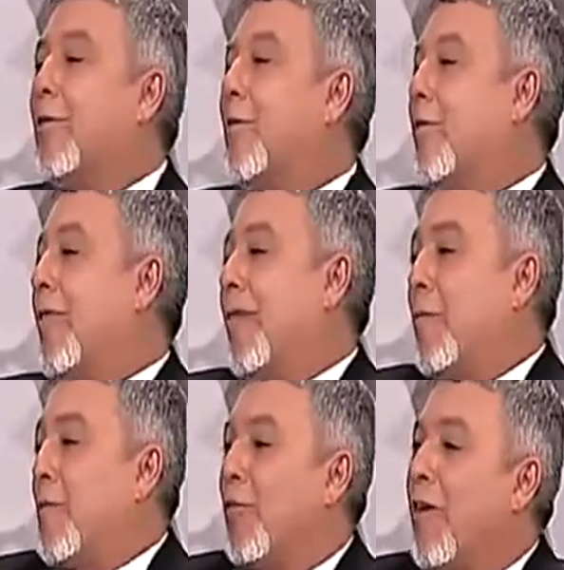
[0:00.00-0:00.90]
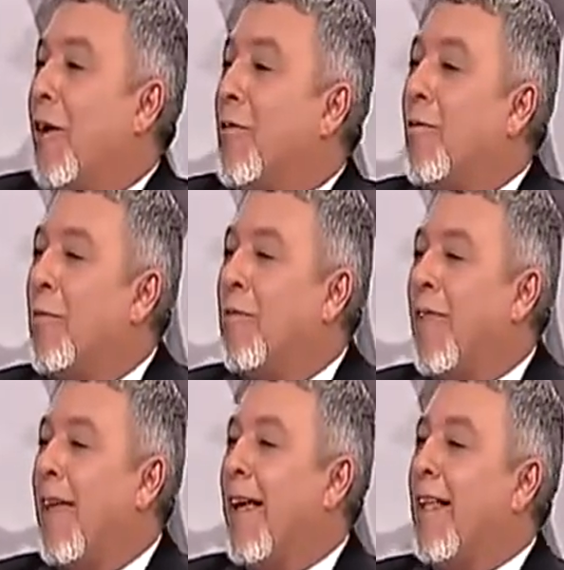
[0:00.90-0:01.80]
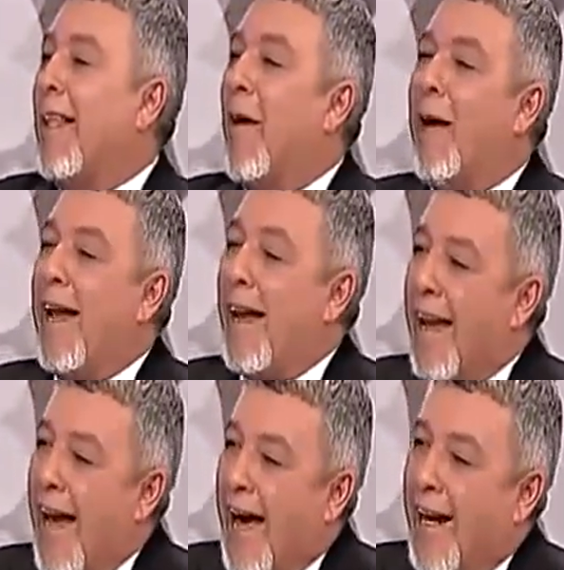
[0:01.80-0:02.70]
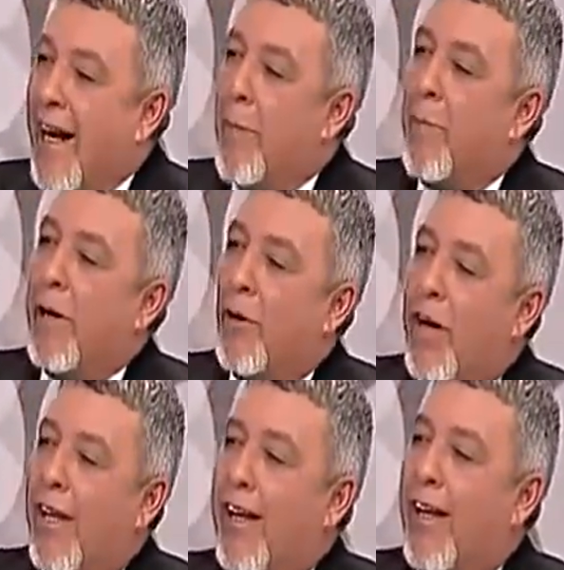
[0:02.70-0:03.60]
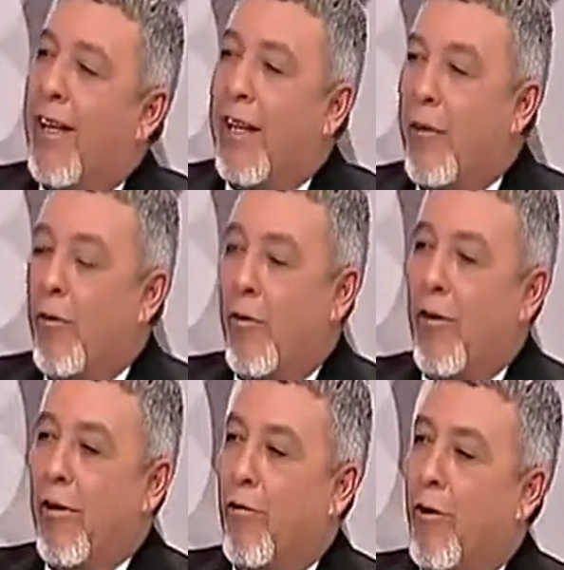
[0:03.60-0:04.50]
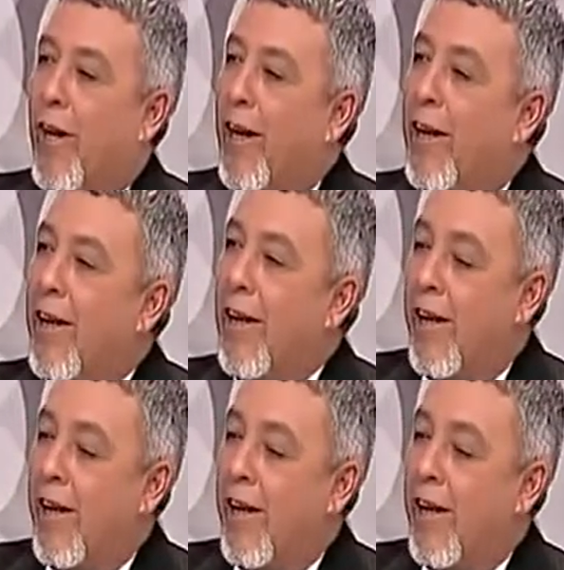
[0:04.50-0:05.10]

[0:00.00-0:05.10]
Castro no hace muchos años daba largas peroradas en la televisión nacional,